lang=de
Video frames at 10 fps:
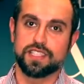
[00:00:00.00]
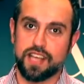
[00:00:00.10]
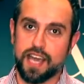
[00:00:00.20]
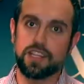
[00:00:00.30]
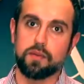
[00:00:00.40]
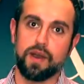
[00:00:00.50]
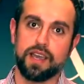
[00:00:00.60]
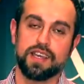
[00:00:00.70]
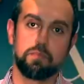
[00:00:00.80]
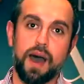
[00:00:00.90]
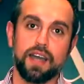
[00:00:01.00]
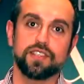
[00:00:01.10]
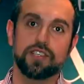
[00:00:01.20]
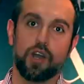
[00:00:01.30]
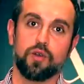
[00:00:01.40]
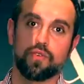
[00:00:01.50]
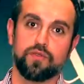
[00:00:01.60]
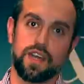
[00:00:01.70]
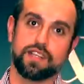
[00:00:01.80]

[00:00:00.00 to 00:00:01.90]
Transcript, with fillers: Sei dabei, mache dich auf und